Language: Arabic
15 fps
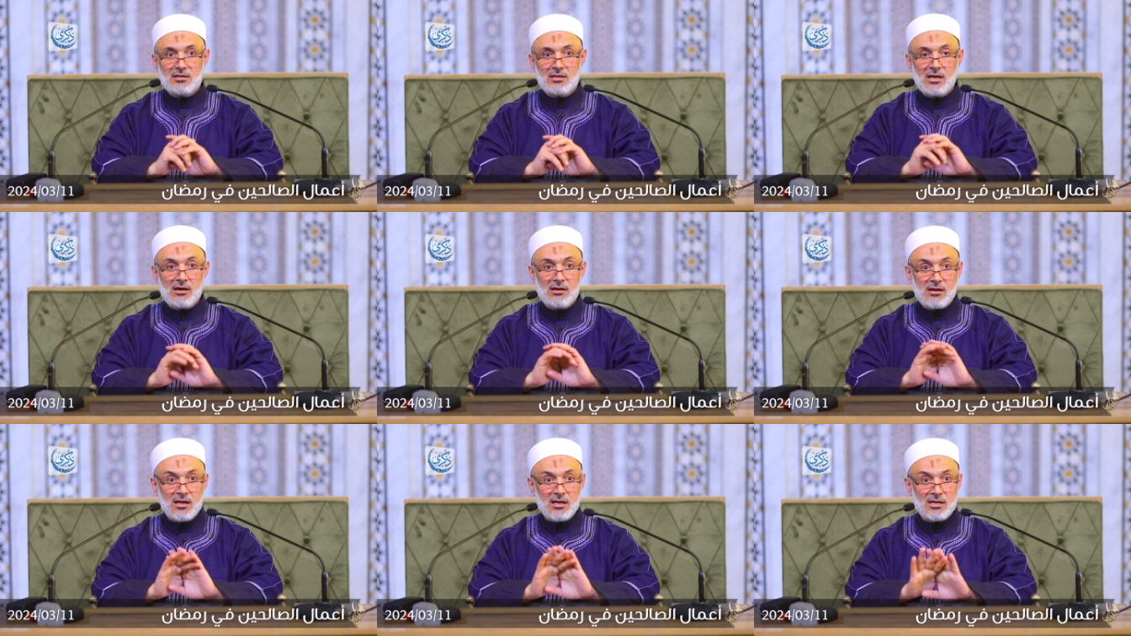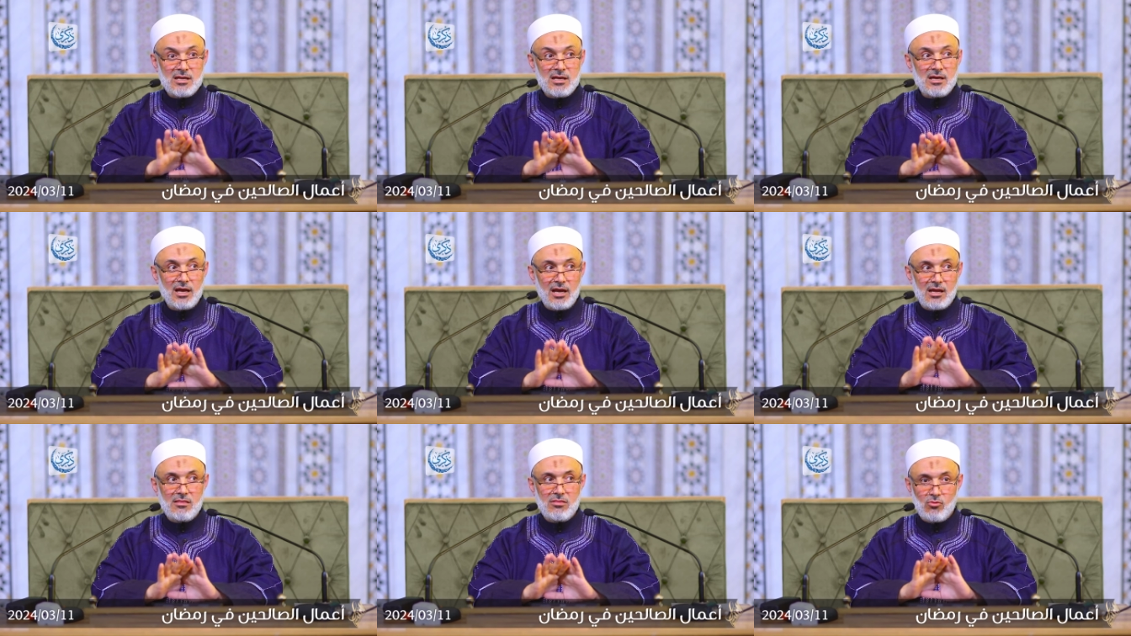يرانا
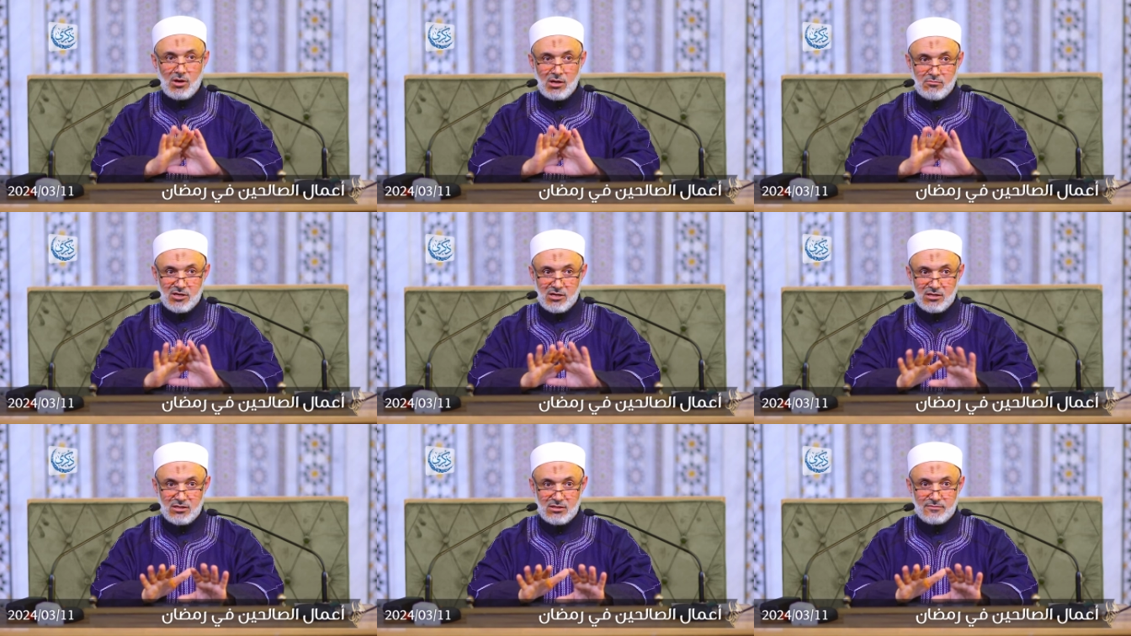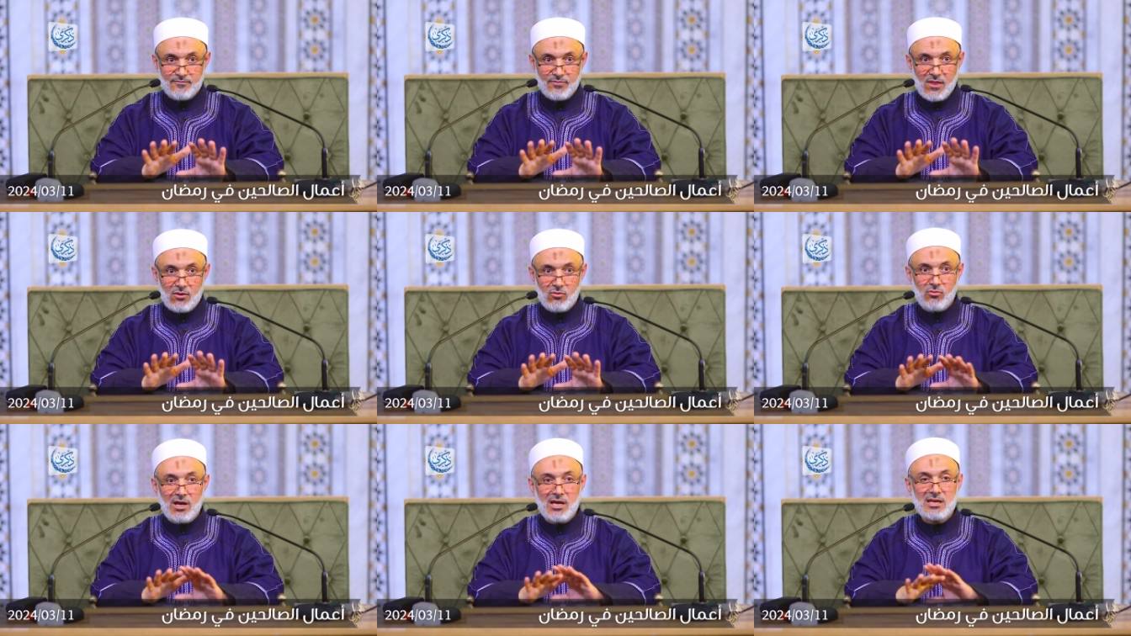حيث امرنا
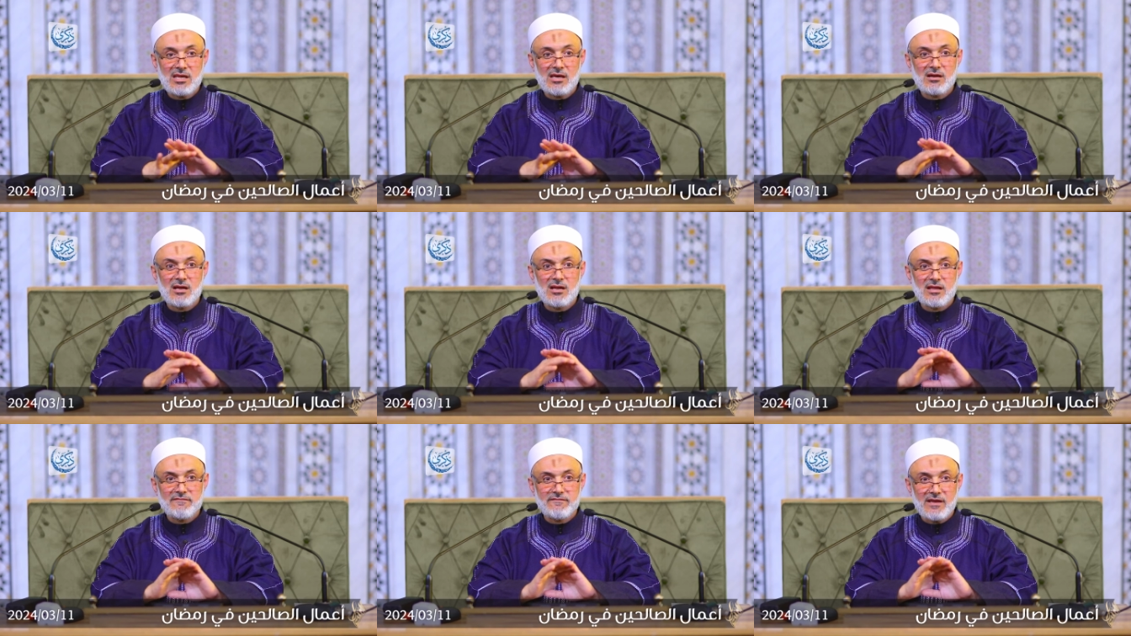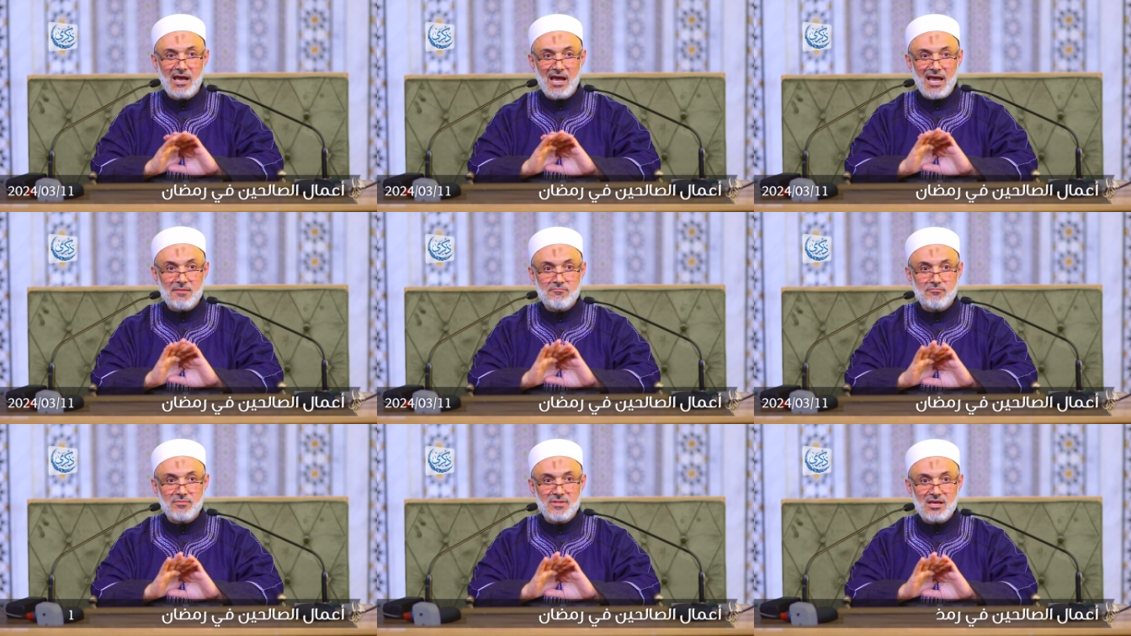وان يرانا في
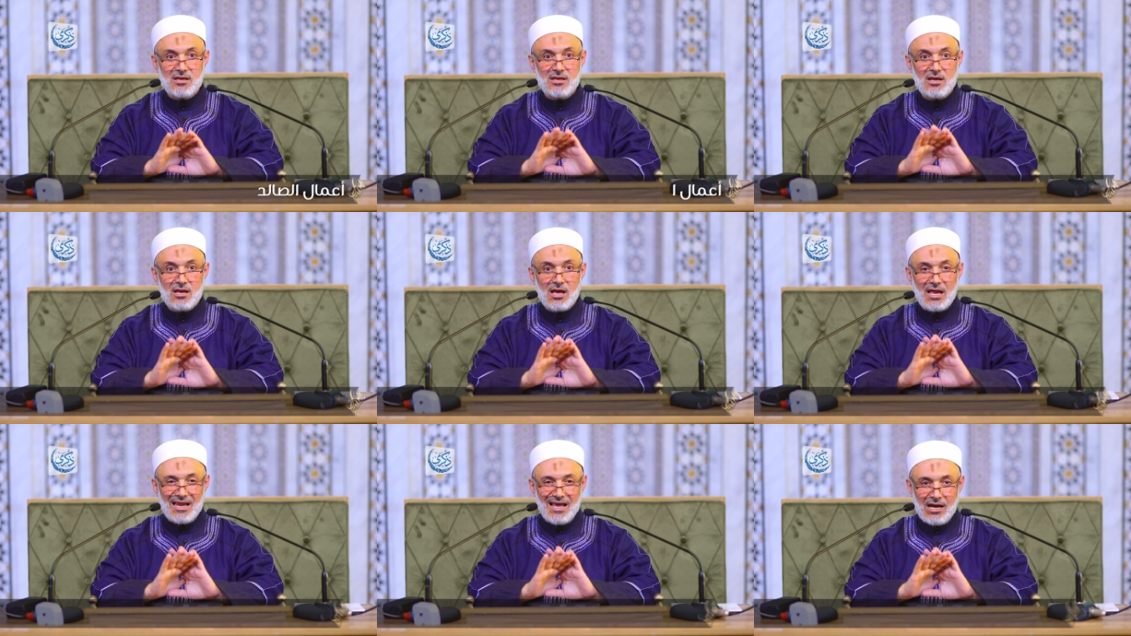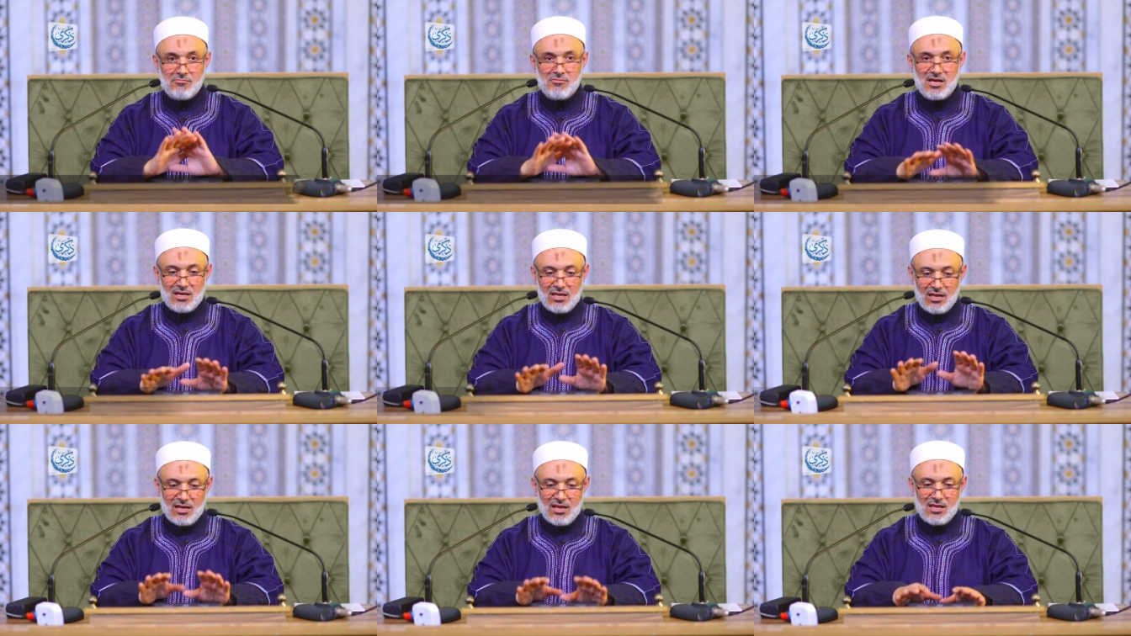احب
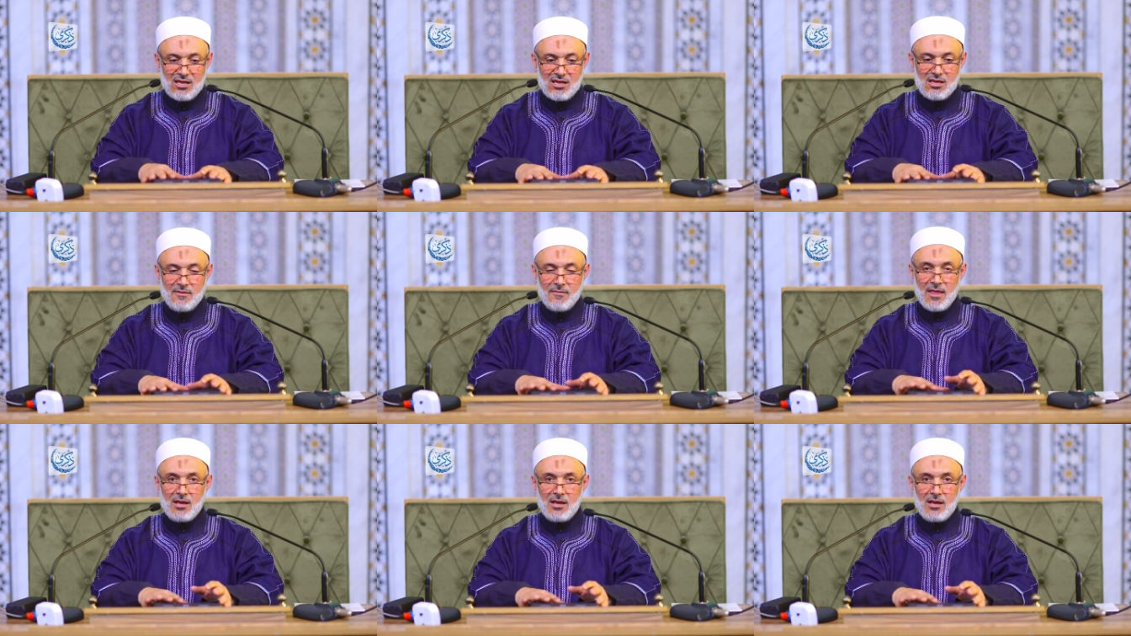الاعمال اليه